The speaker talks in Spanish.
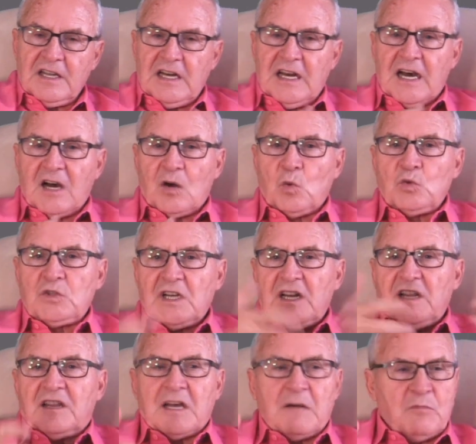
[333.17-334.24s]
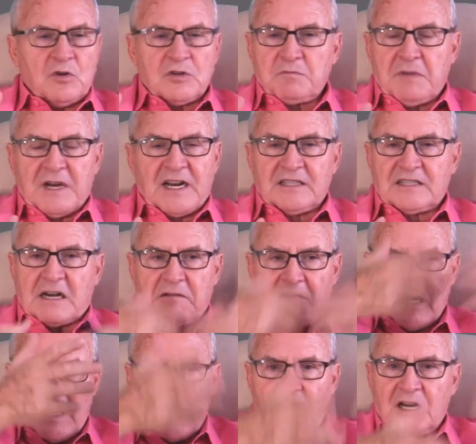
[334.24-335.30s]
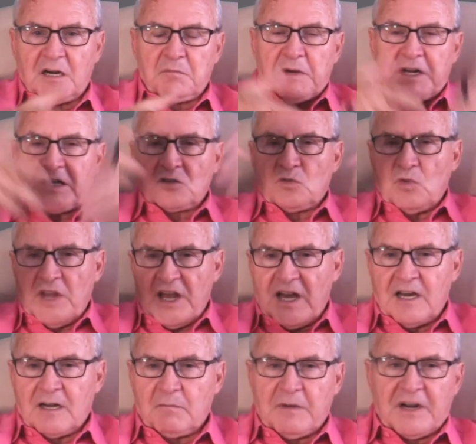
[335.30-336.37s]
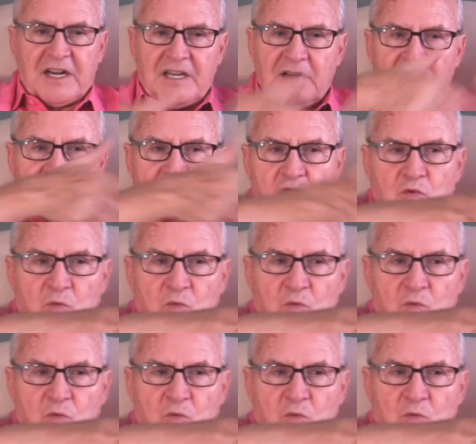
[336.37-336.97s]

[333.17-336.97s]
y la utiliza pues para trabajar, para estudiar, para llevar